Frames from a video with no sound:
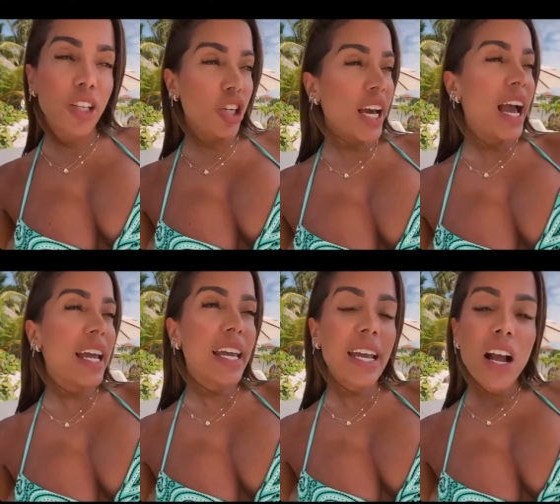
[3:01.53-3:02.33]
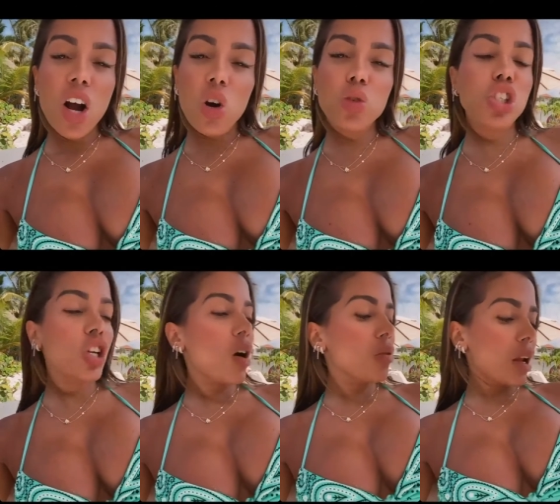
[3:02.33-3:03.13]
si llega ahí un
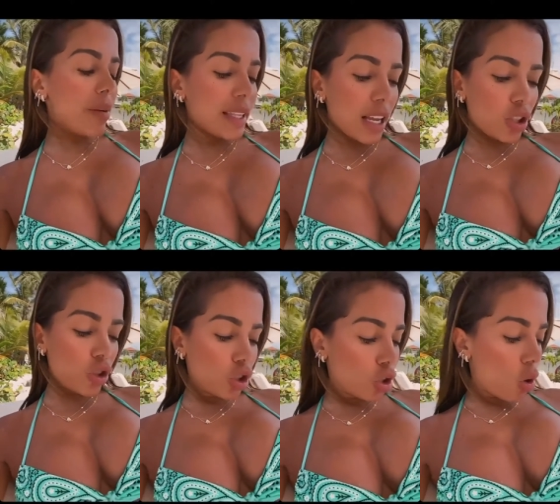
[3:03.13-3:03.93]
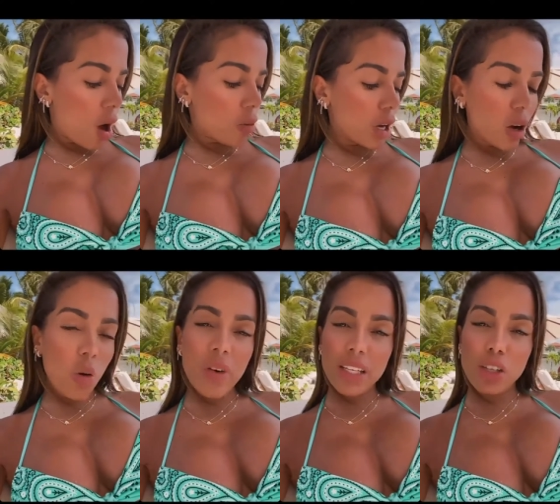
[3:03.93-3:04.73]
chico a una habitación o a una
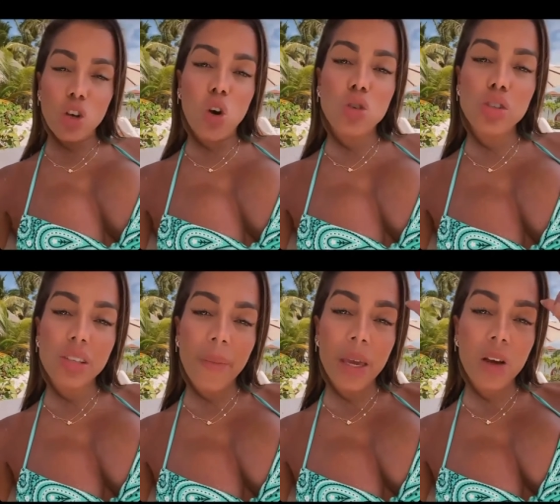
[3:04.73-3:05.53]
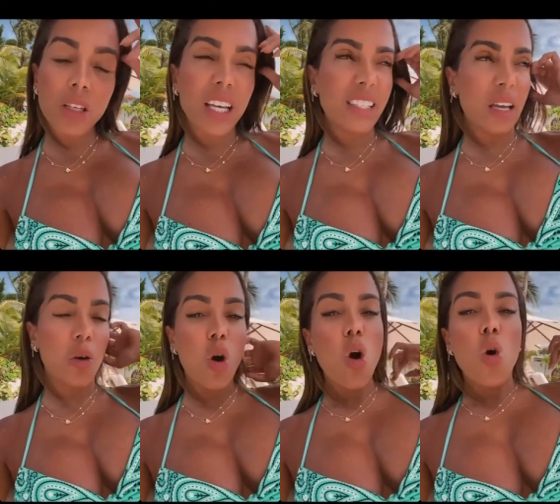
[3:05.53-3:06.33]
conversación con sus amigos y dice,
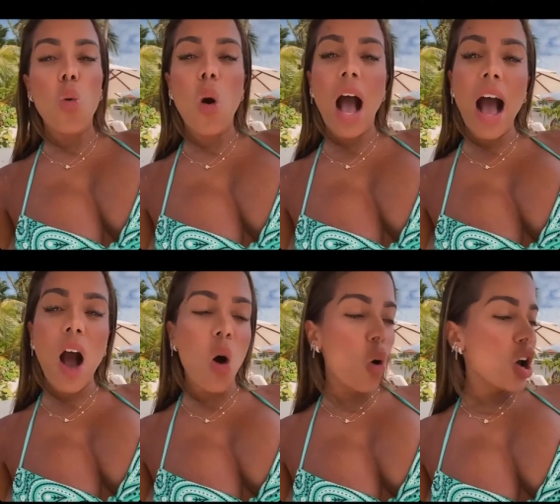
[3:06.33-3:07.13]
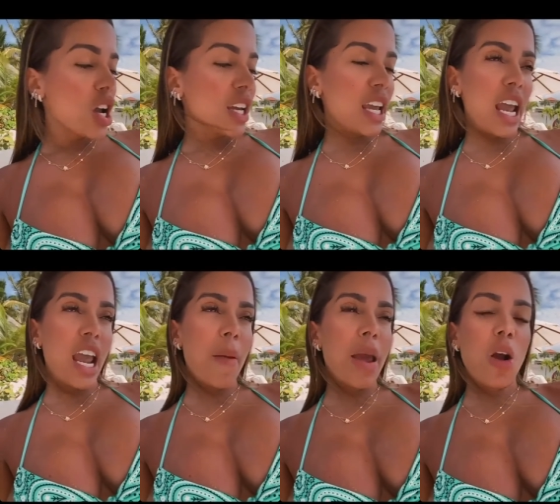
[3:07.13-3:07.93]
wow,
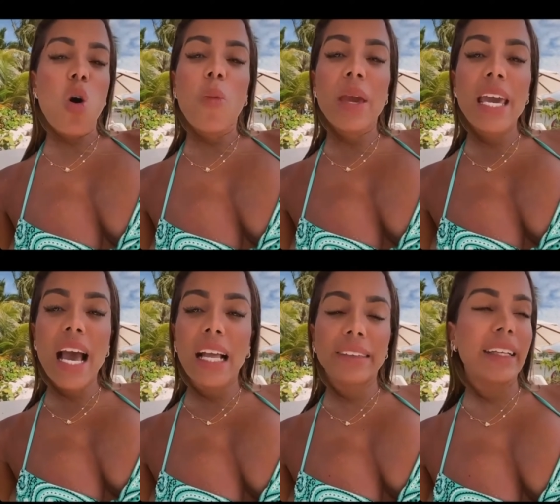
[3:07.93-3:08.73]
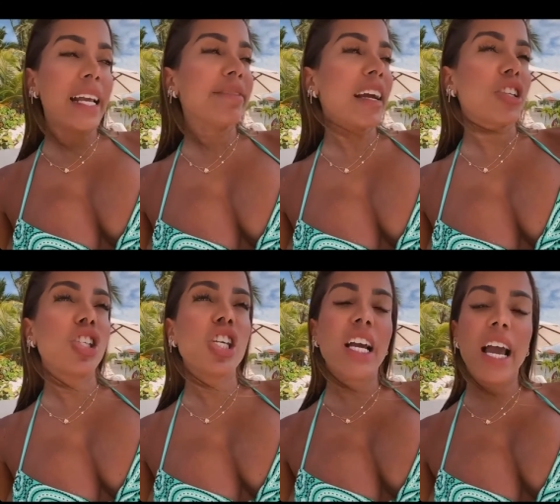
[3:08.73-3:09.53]
que me comía 30
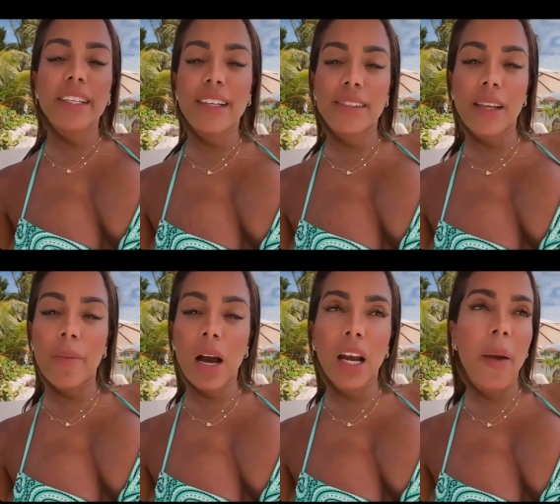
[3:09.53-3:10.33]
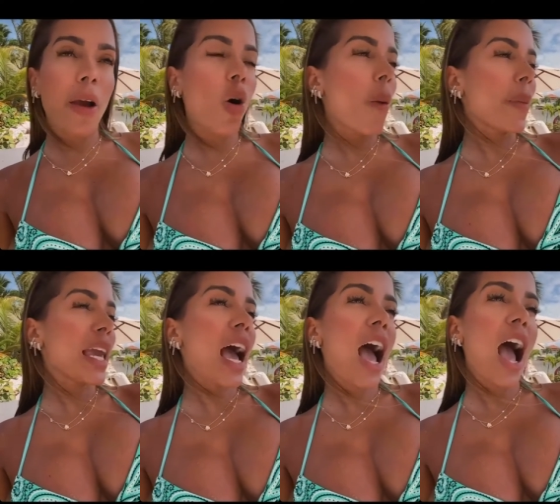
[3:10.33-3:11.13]
chicas a la semana, me
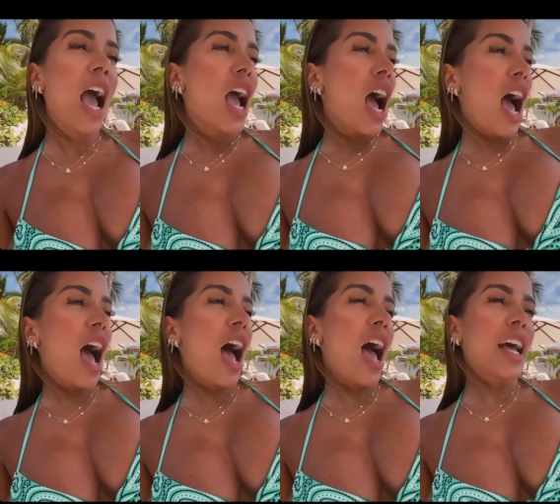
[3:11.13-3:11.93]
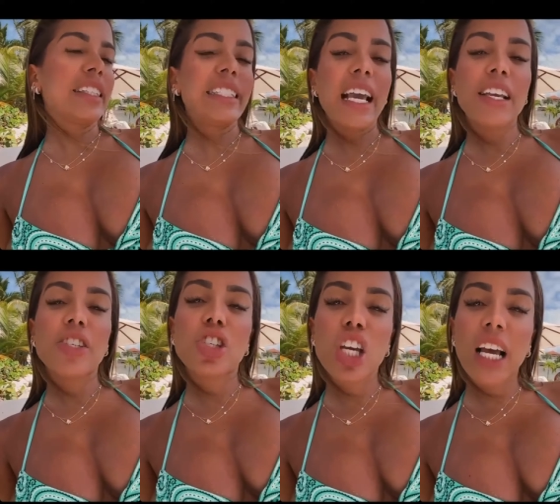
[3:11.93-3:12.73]
comía a
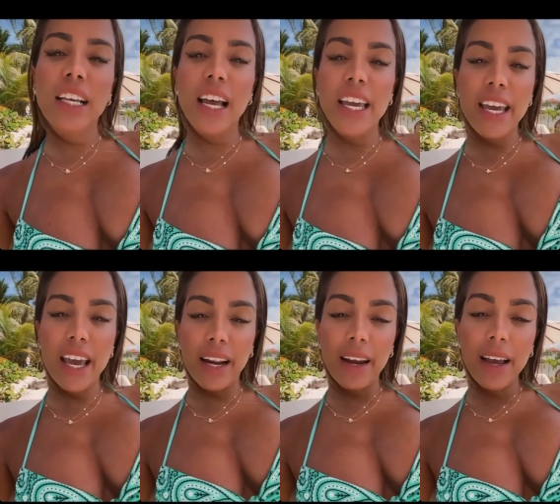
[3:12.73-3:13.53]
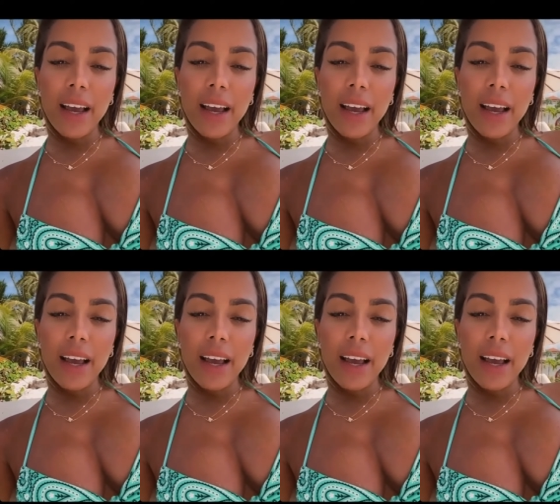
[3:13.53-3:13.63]
10 chicas de ayer.